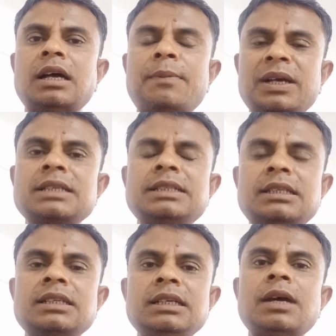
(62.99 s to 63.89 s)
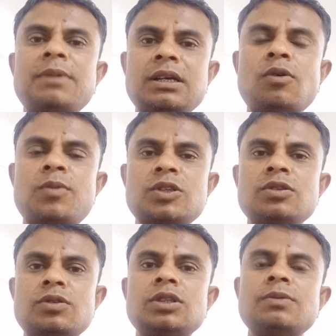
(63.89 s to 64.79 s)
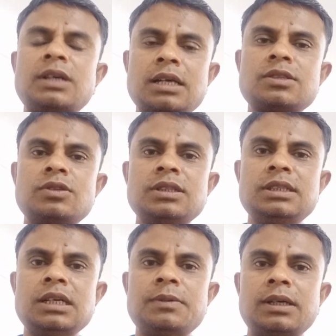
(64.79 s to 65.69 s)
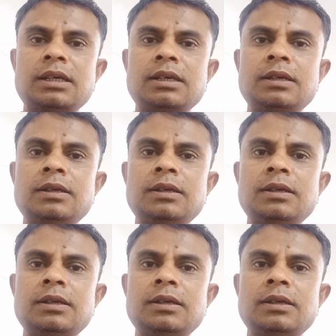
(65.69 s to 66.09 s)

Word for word: আমাকে যেতে দিন আমাকে অপারেশন করতে হবে কাজ করতে দিন আমাকে